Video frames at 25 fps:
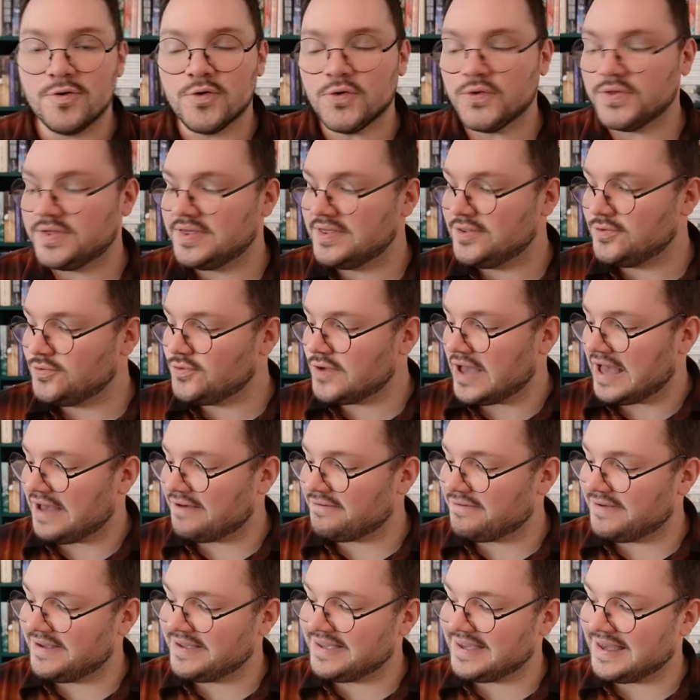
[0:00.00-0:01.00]
on continue
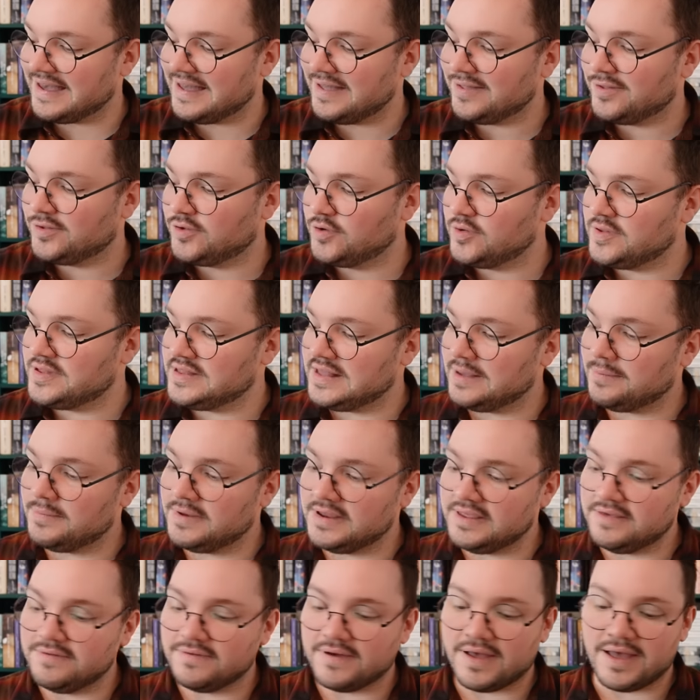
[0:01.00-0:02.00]
avec un deuxième
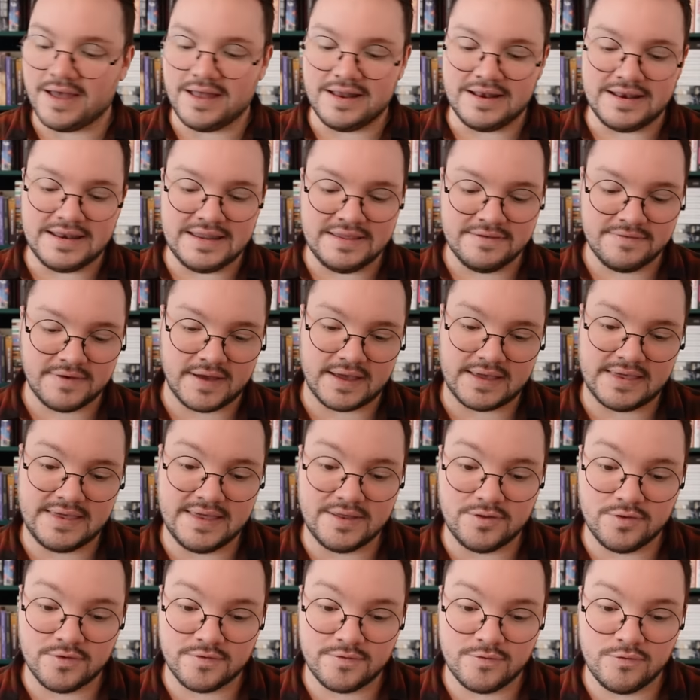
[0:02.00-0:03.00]
livre, livre
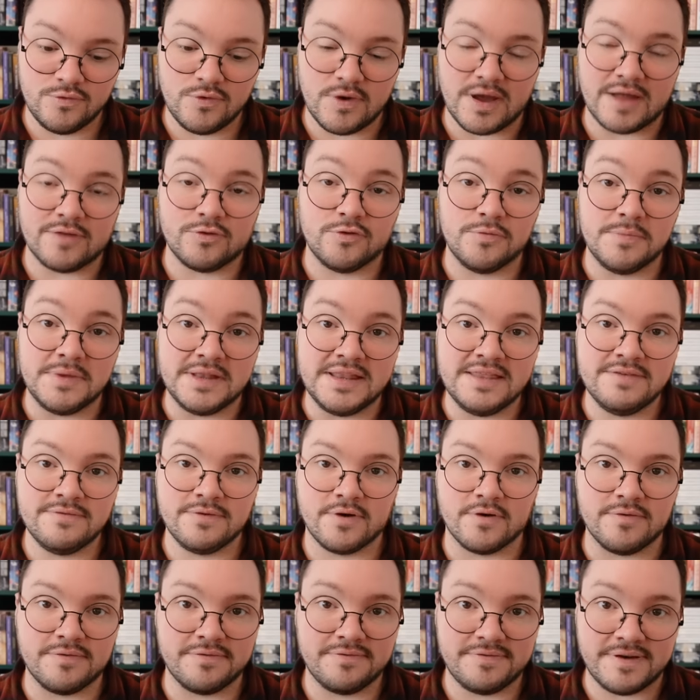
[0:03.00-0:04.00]
qui est devenu un de mes
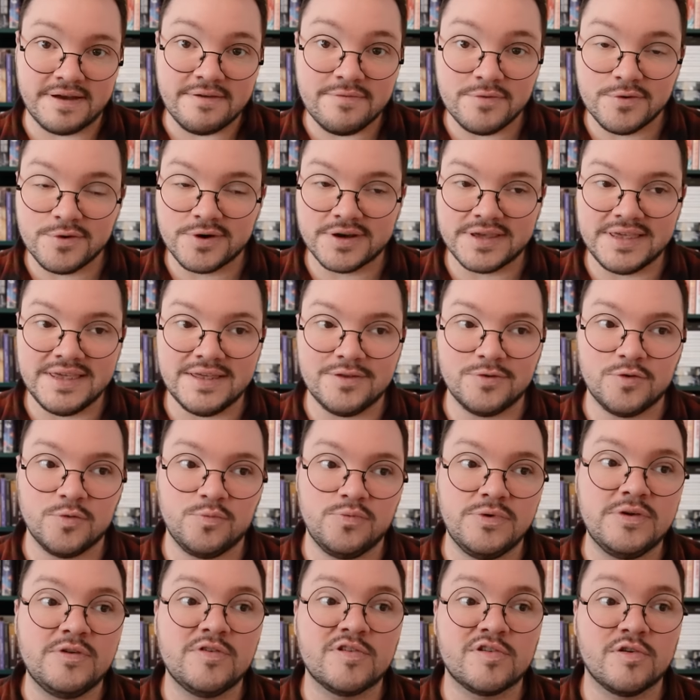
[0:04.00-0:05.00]
livres favoris
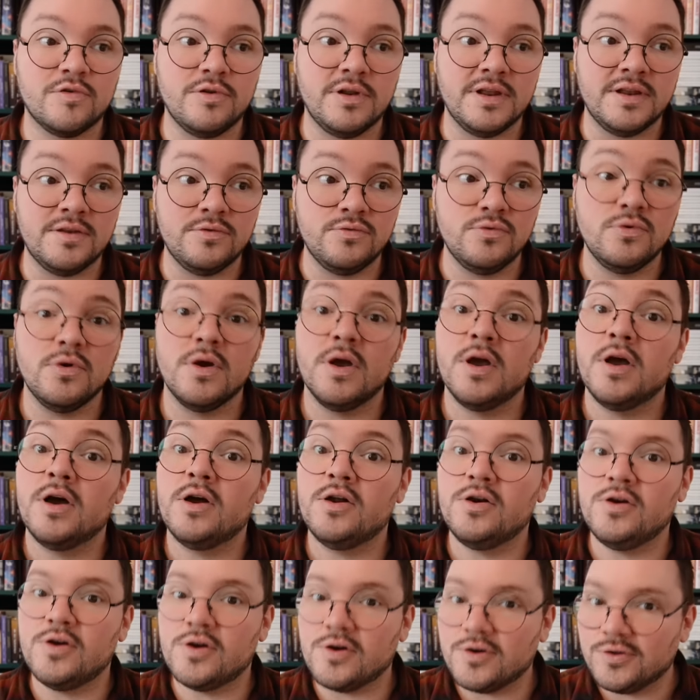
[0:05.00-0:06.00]
depuis que je l'ai lu
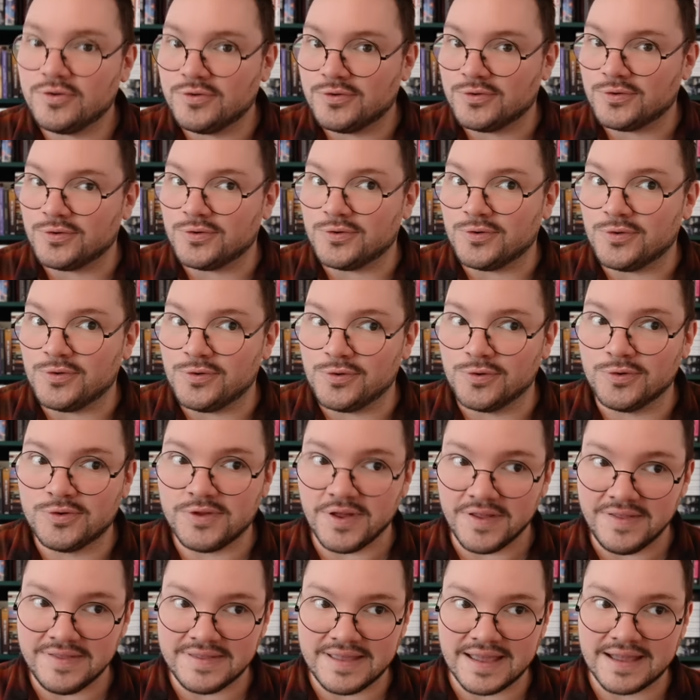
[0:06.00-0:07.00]
lors de
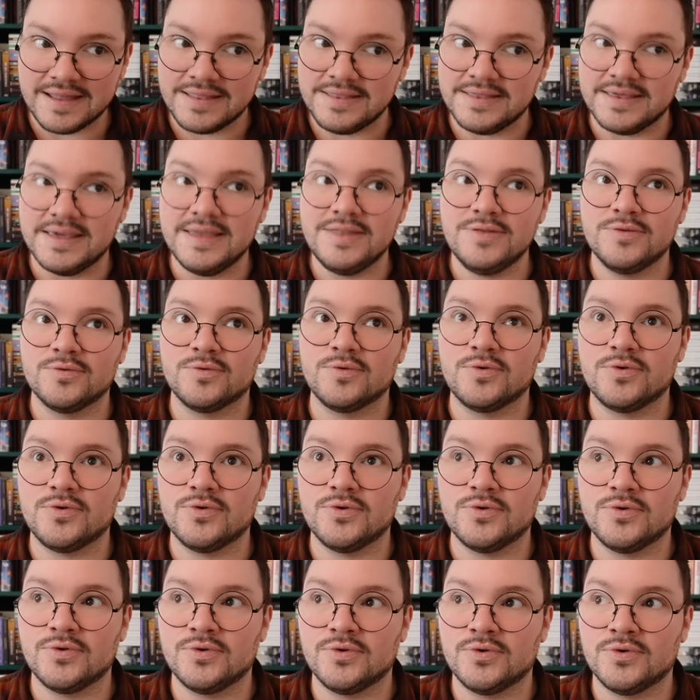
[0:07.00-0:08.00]
l'automne dernier, donc
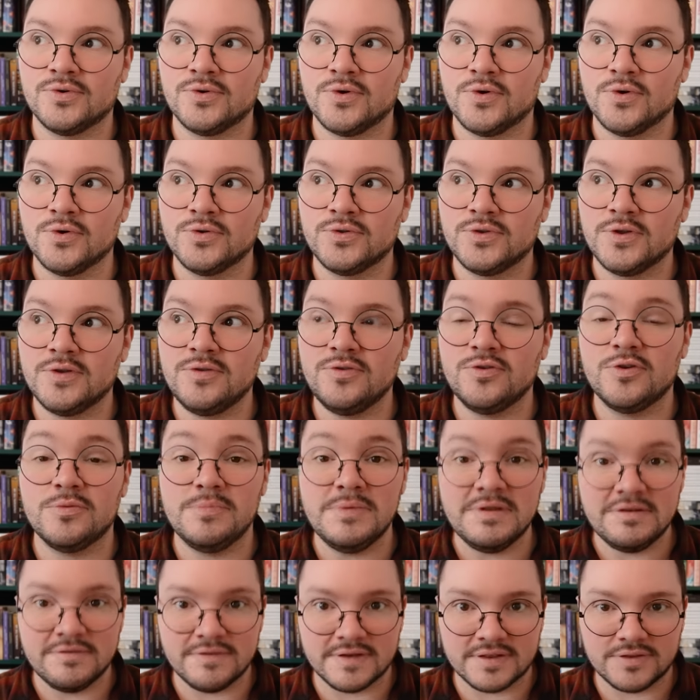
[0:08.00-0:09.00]
euh, automne
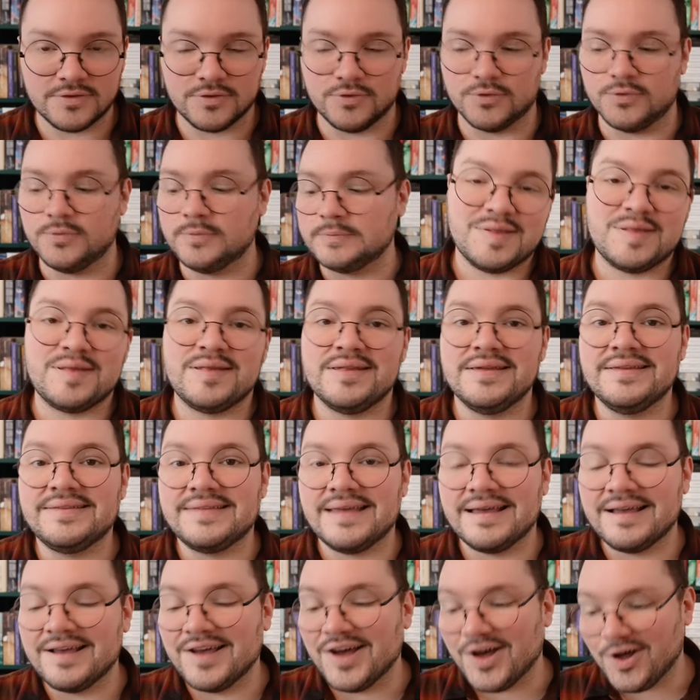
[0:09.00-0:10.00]
2022. C'est
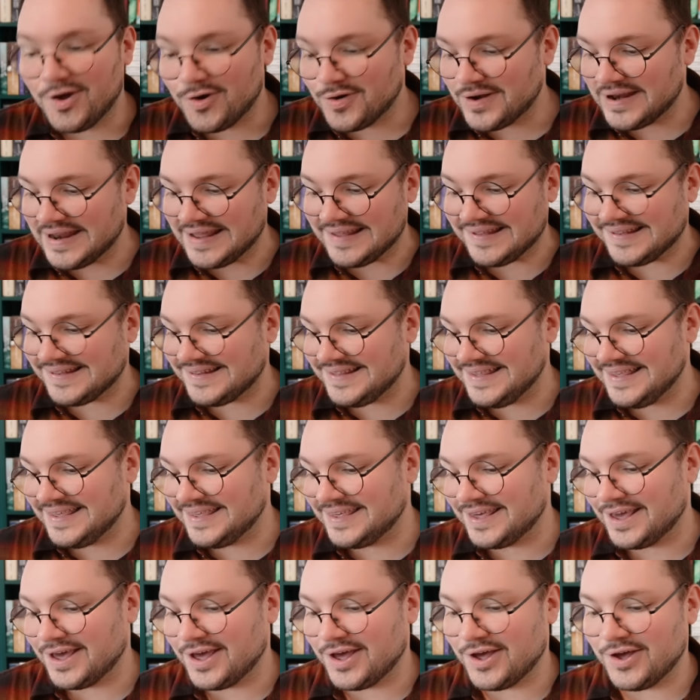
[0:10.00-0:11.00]
un grand
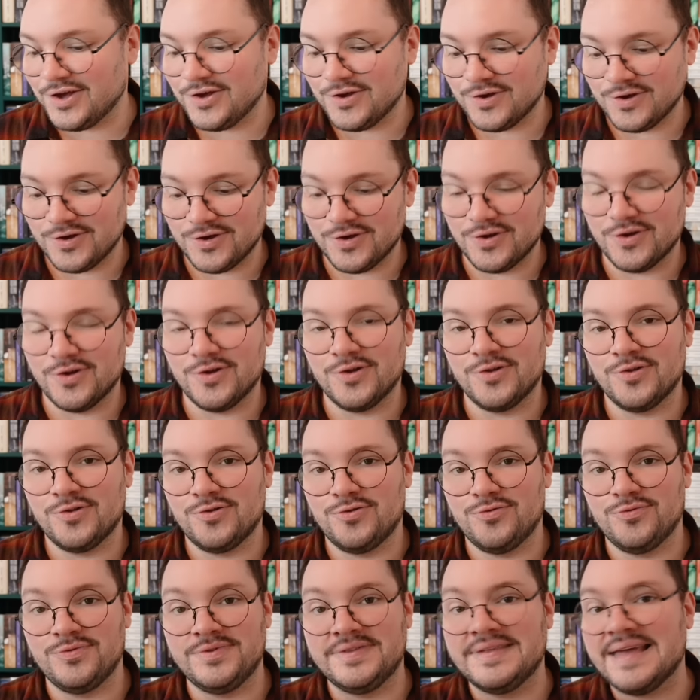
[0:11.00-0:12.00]
classique euh,
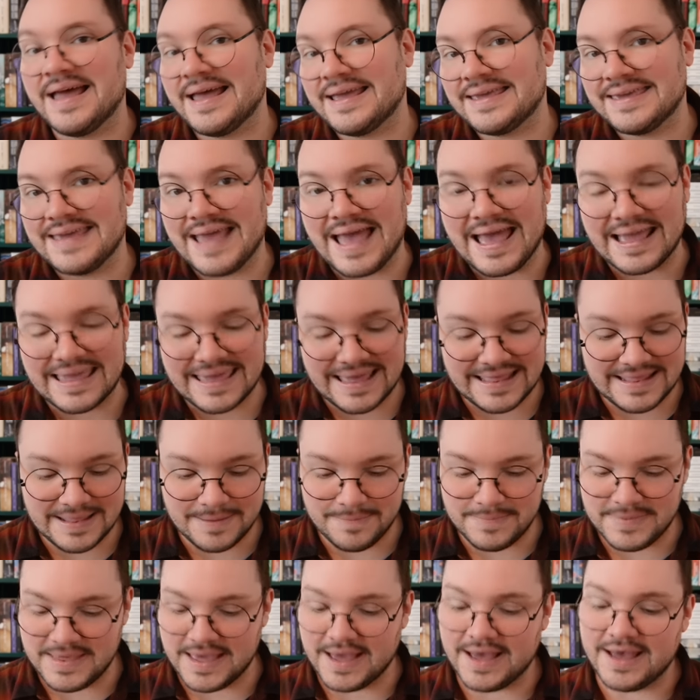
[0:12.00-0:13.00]
du Dark
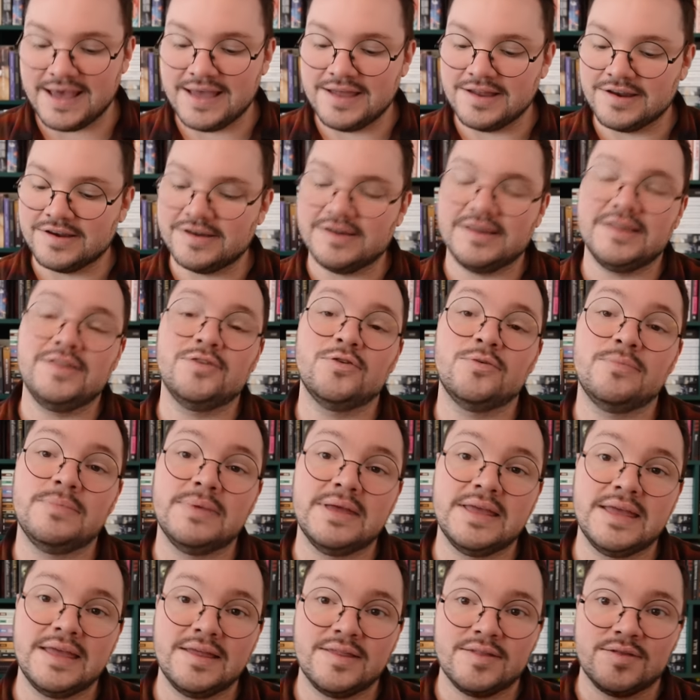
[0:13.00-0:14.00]
Academia, j'ai
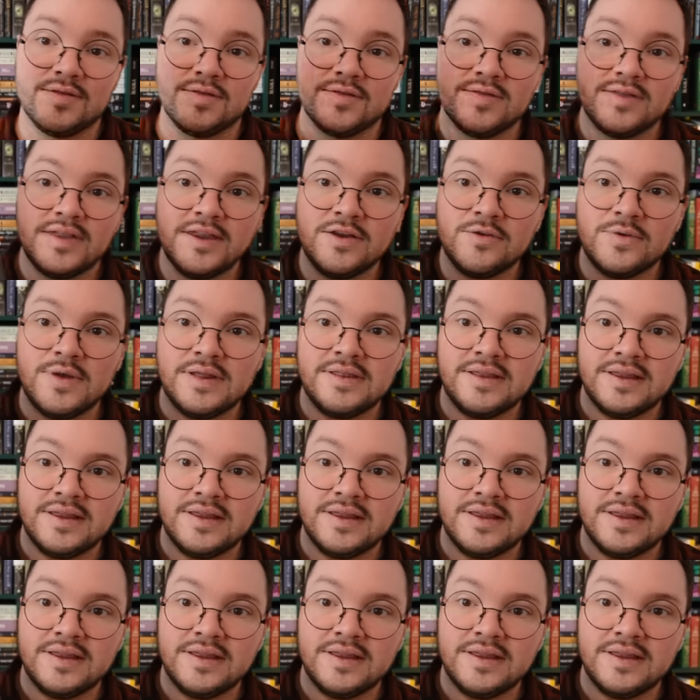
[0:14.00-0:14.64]
nommé The Secret